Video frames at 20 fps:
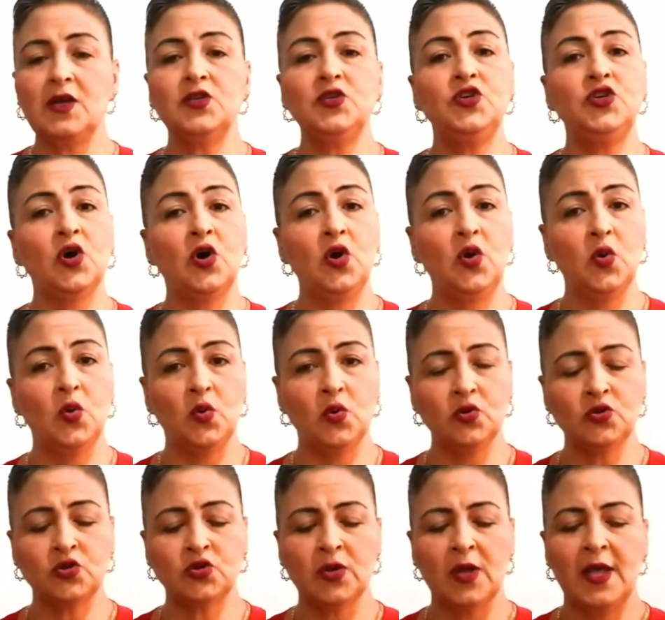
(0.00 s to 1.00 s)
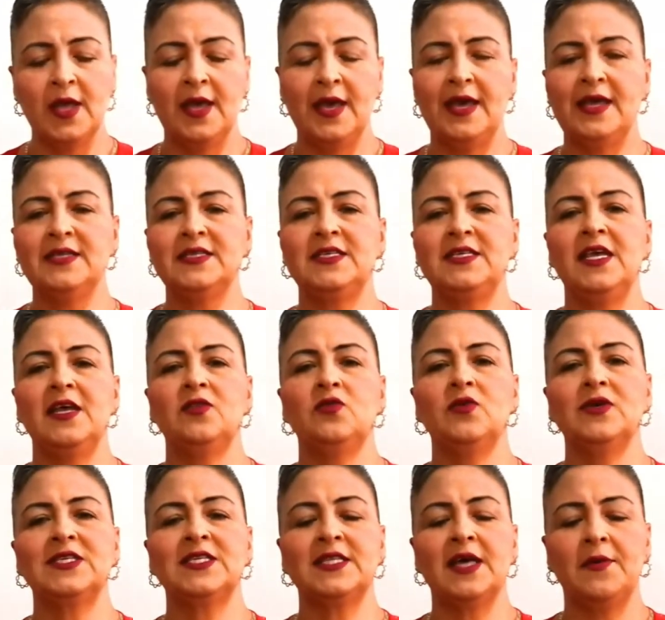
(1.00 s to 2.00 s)
yo luz,
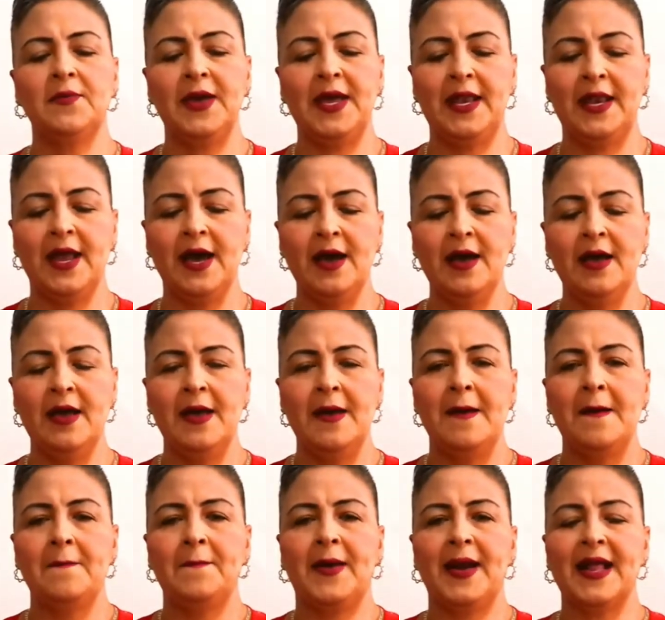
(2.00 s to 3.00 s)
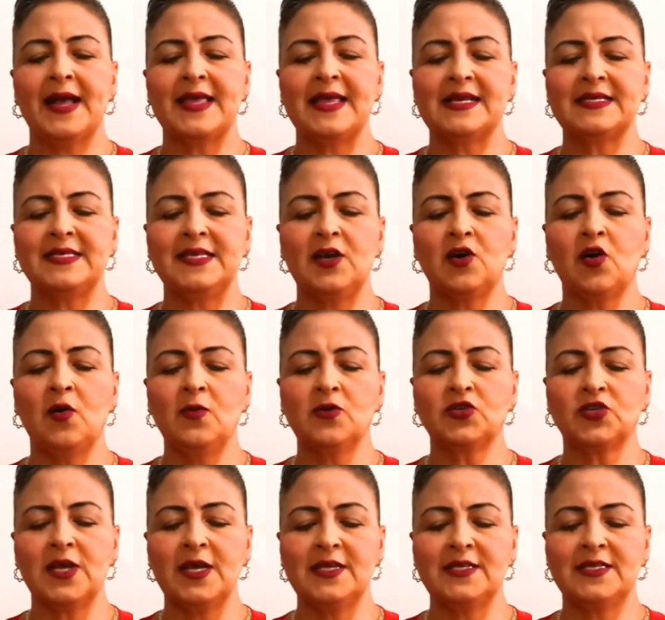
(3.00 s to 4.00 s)
enciendo esta vela para que así como
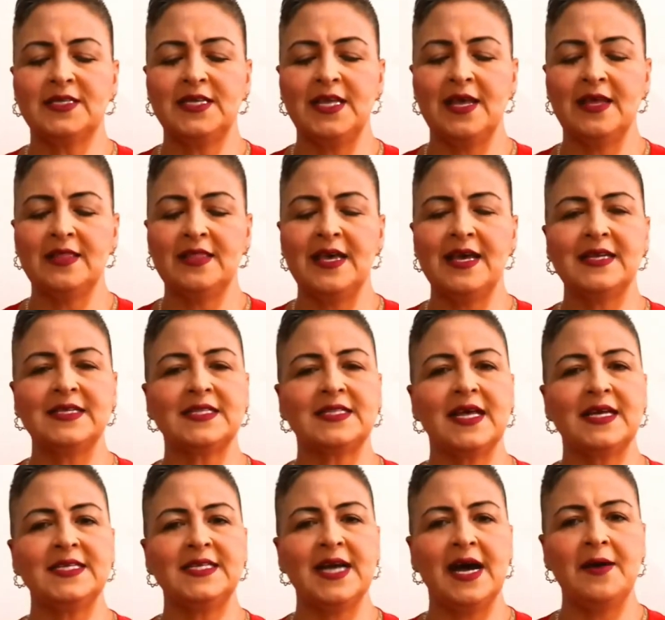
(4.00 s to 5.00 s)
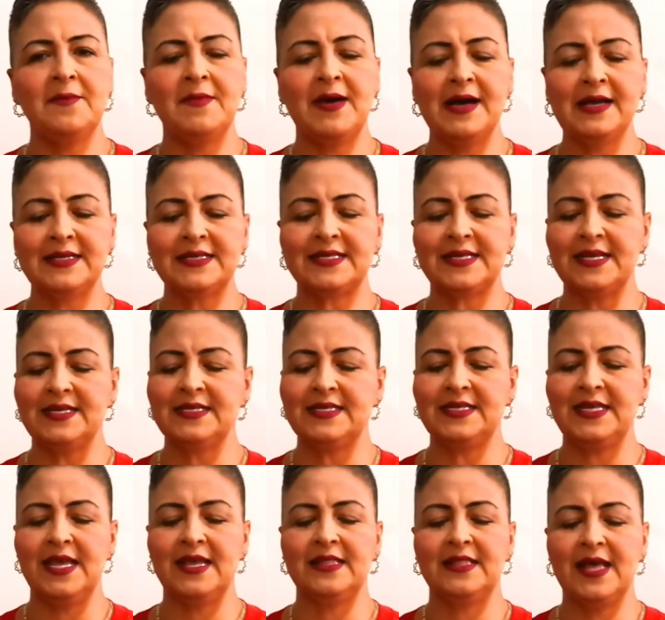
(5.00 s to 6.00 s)
se enciende esta llama, se
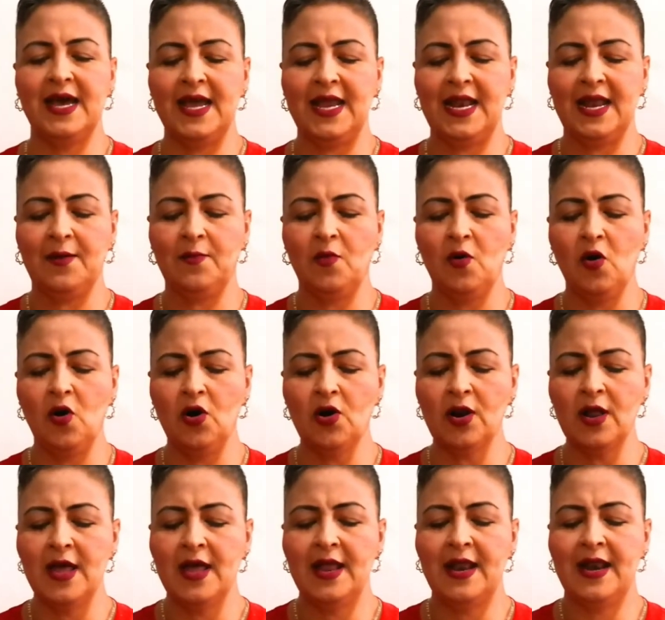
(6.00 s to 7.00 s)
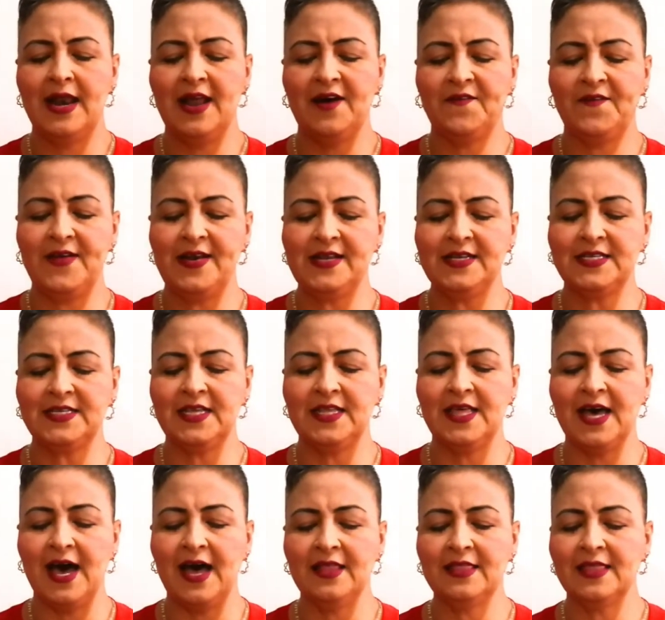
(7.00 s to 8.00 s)
encienda el amor, la
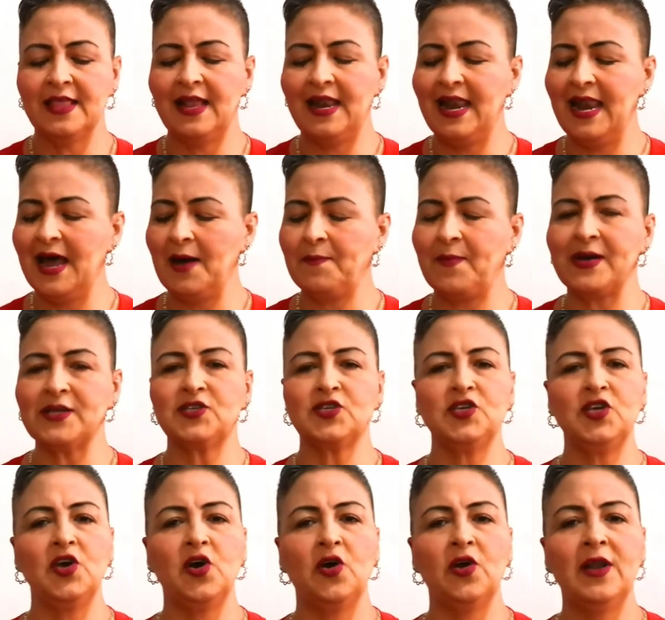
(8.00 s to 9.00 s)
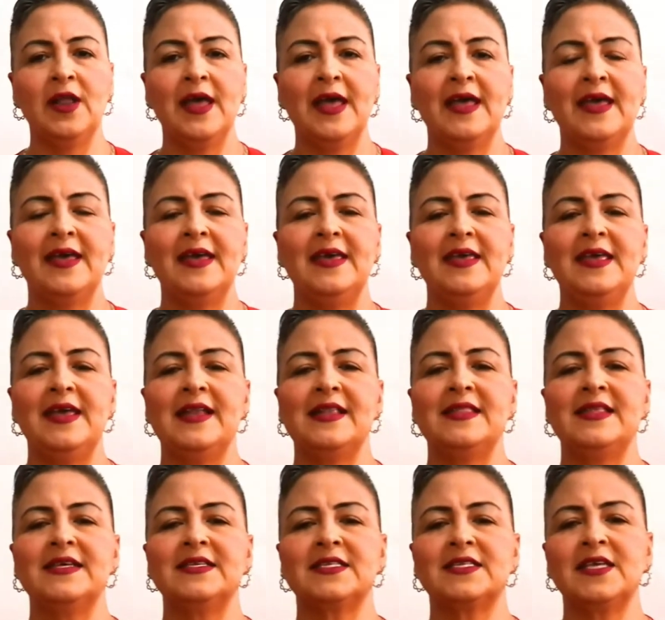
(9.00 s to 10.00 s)
felicidad, la pasión y el
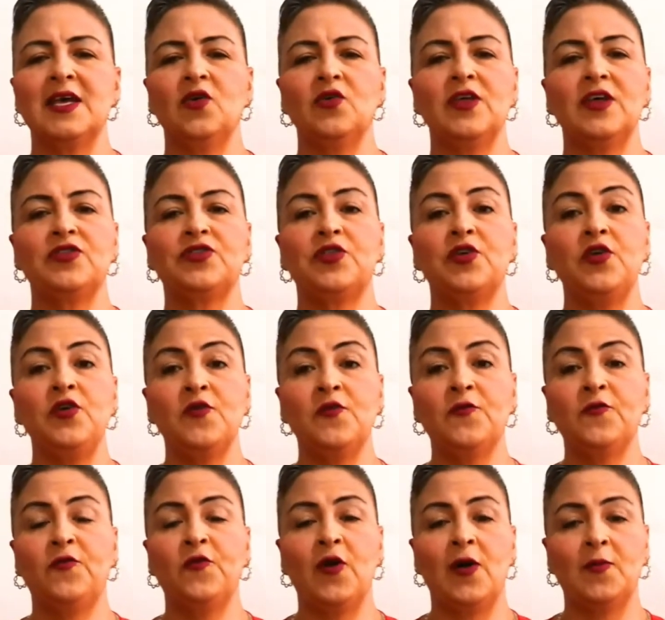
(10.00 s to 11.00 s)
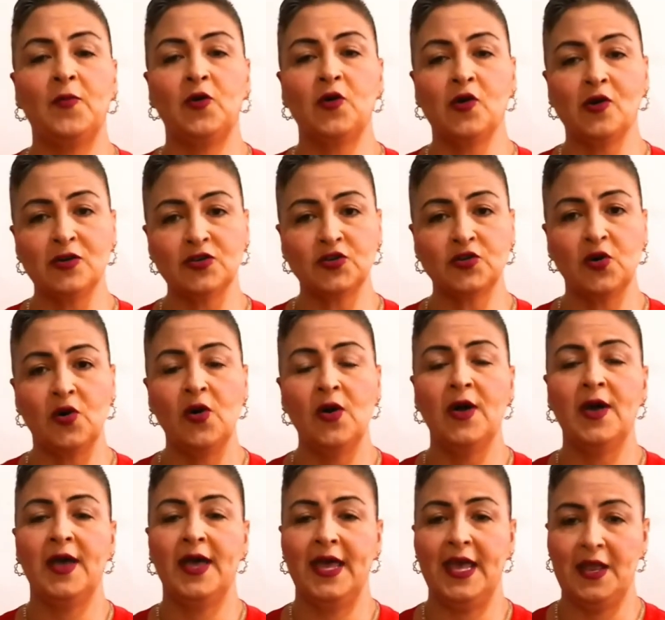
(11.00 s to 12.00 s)
deseo de triunfo amoroso
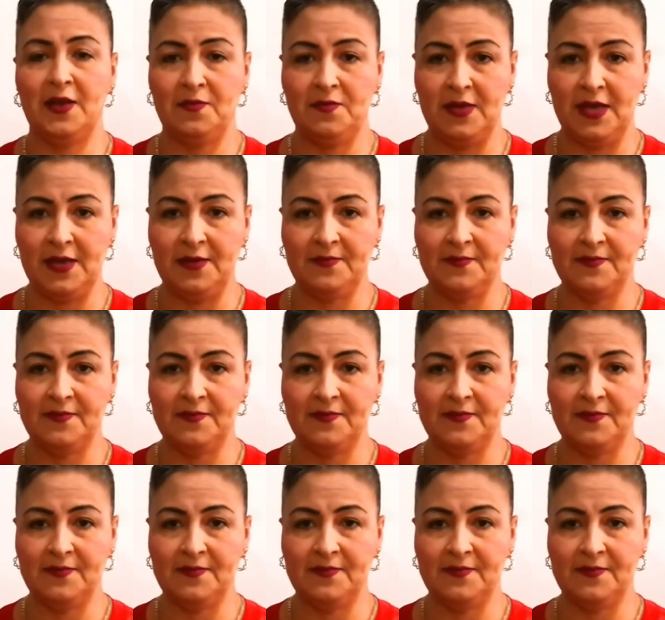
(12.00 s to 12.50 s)
en mí.